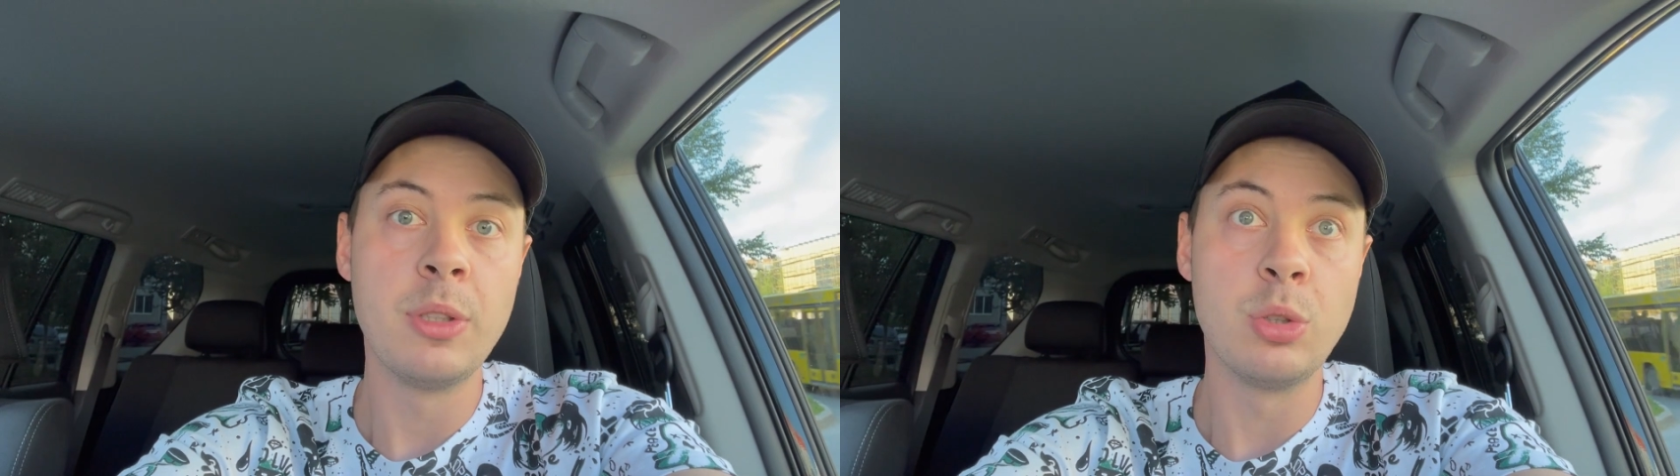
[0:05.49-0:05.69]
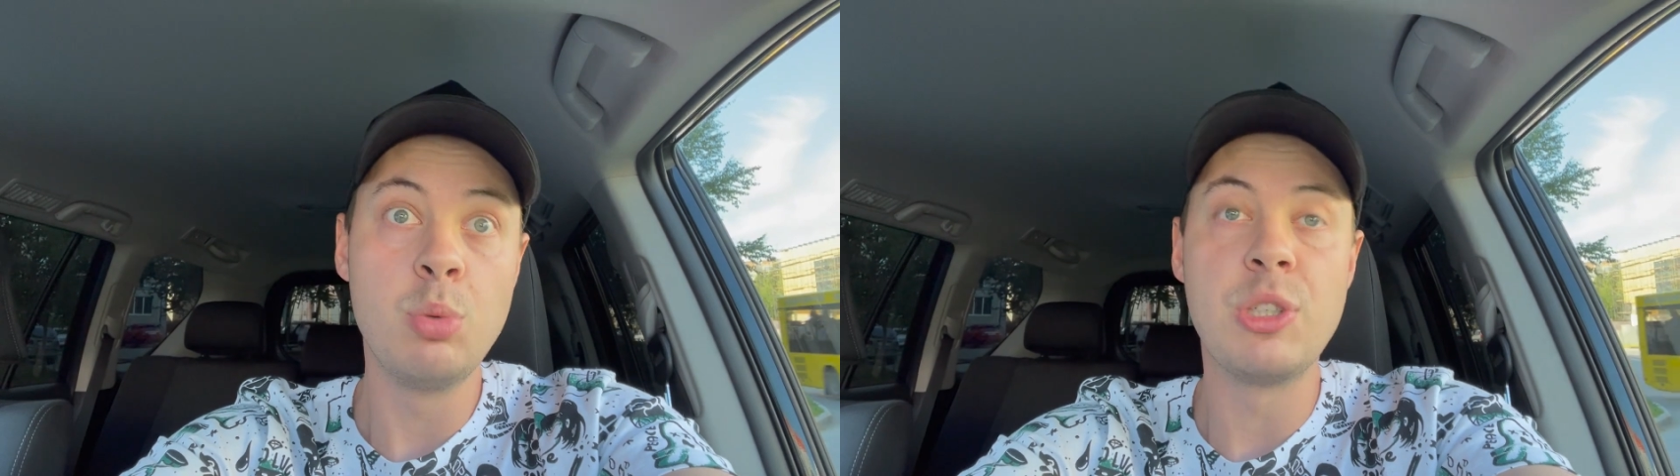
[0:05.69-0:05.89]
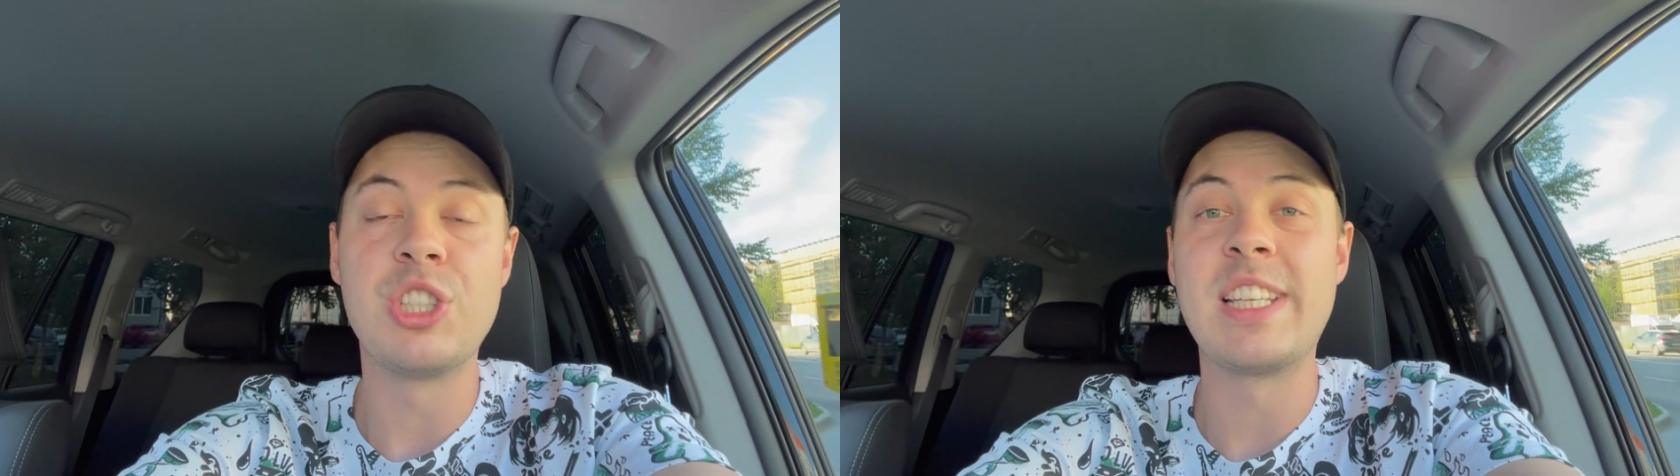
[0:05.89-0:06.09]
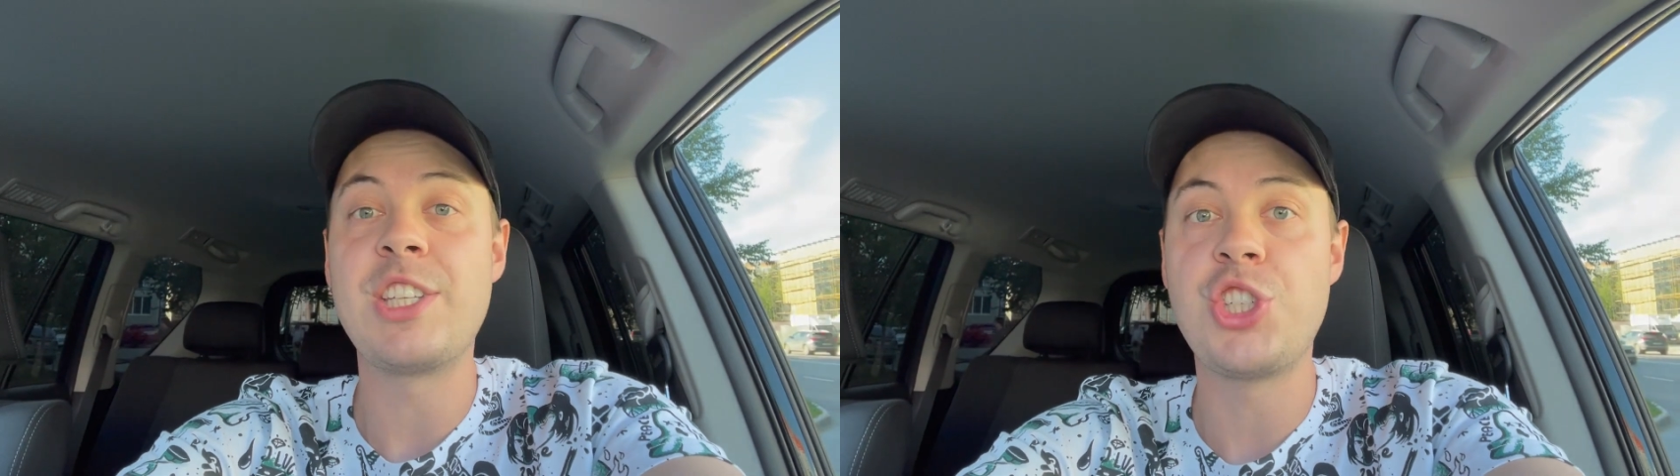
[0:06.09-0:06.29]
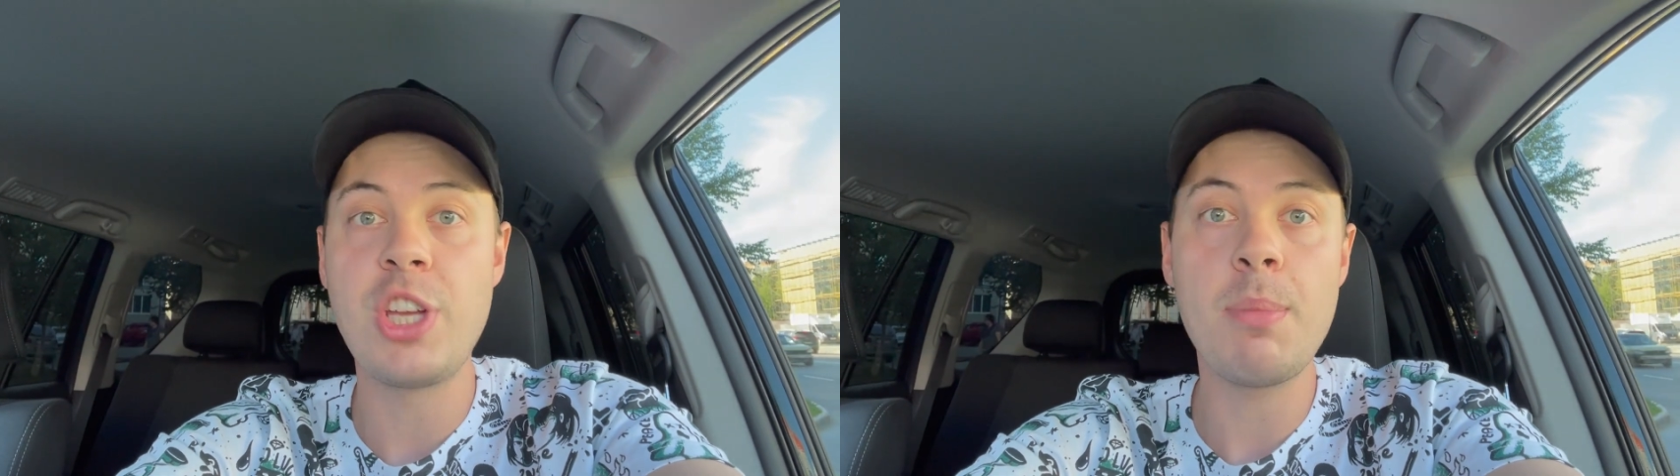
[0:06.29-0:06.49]
ты думаешь,
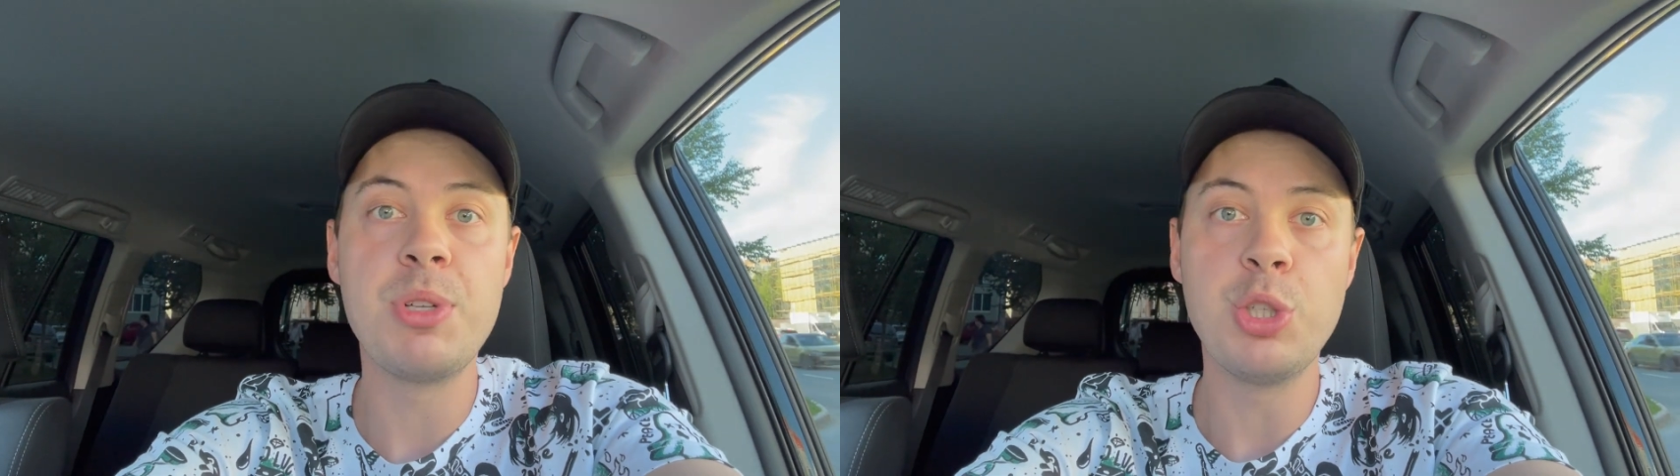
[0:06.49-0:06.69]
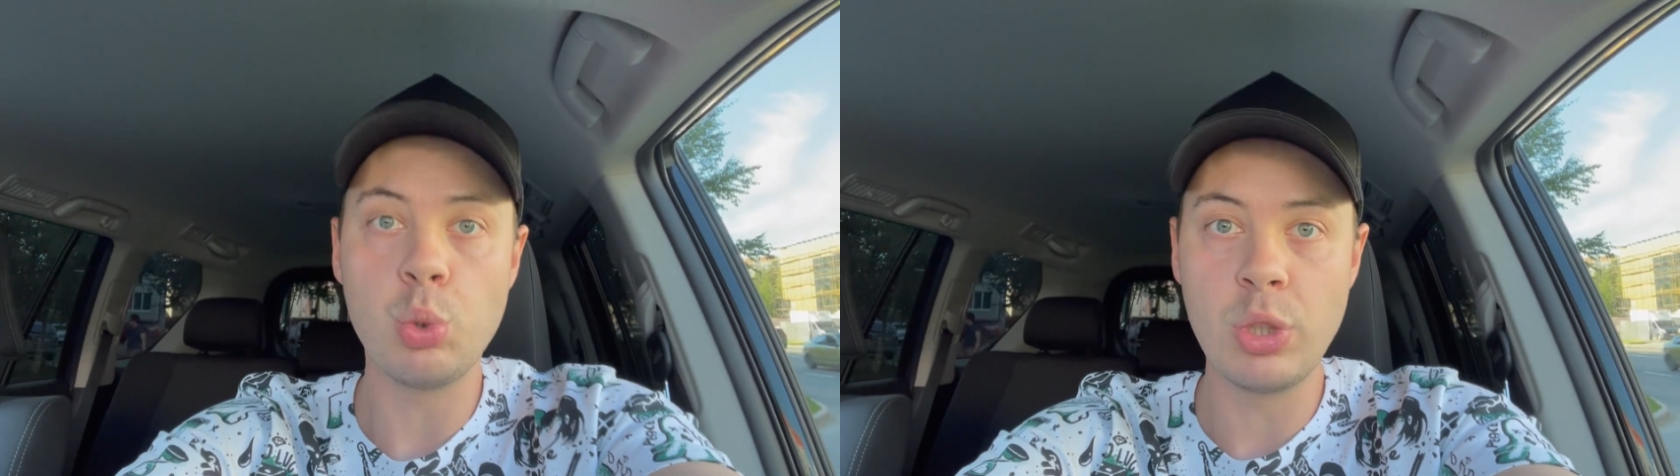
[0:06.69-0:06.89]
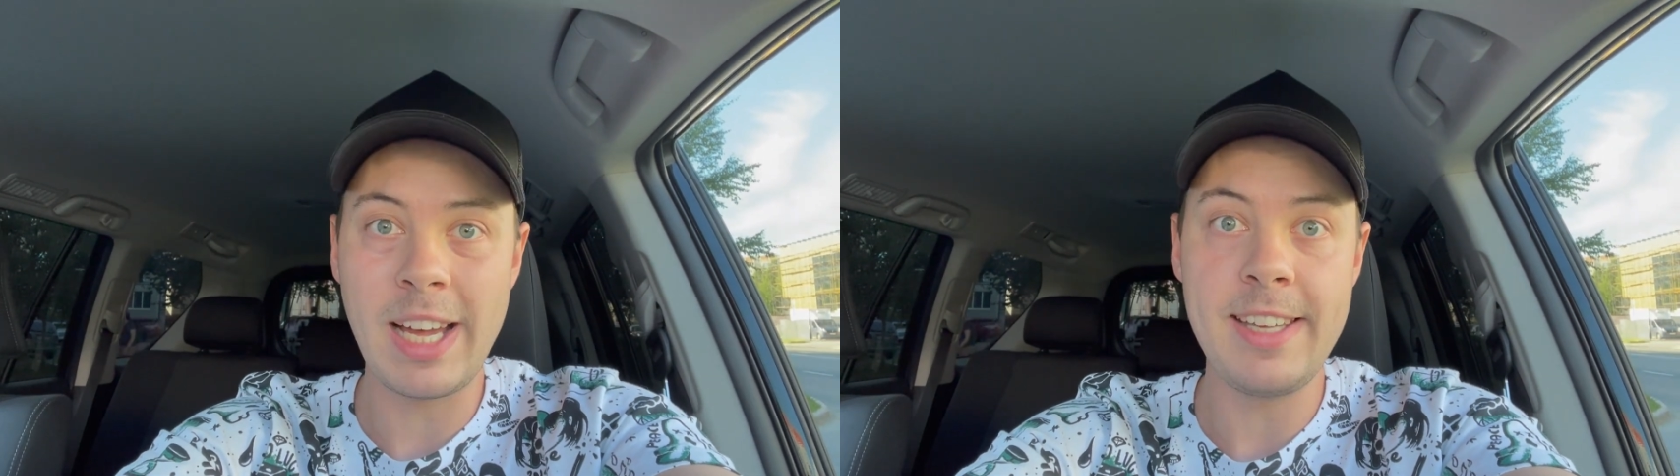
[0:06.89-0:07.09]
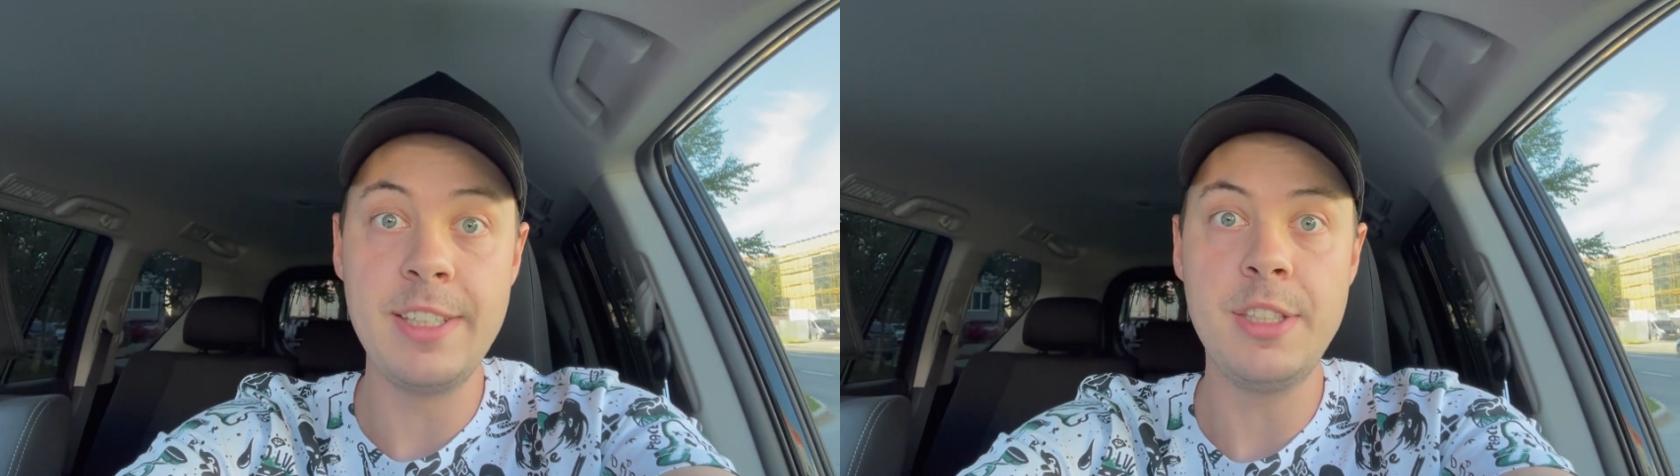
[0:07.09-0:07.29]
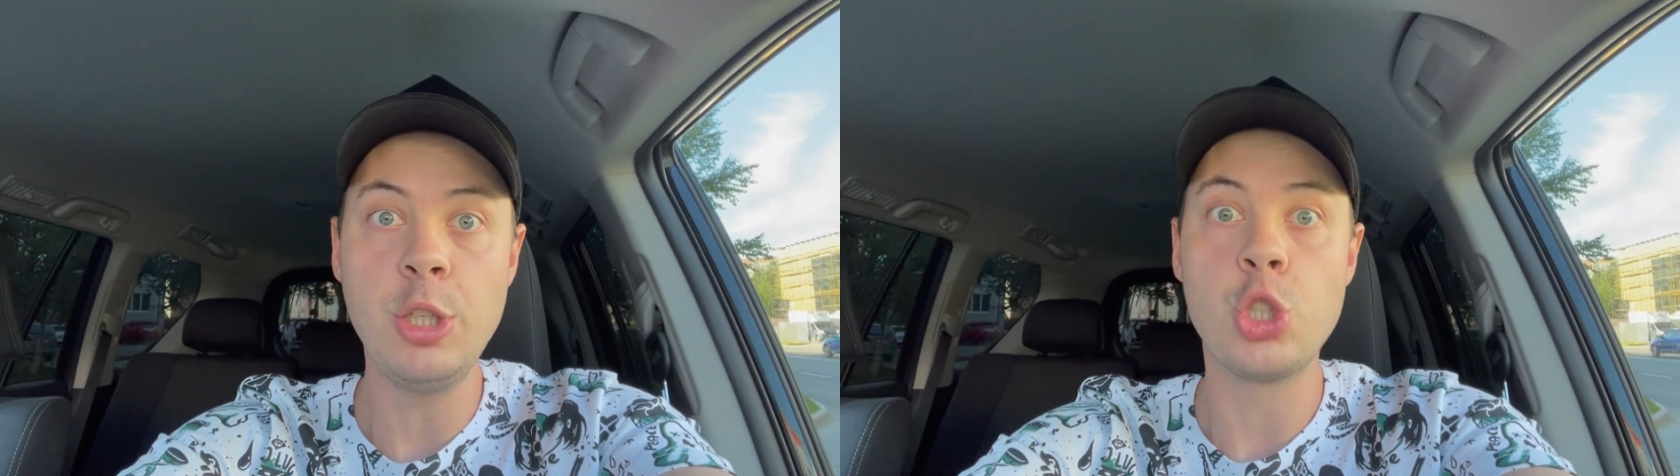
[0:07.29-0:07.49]
зачем мне туда идти?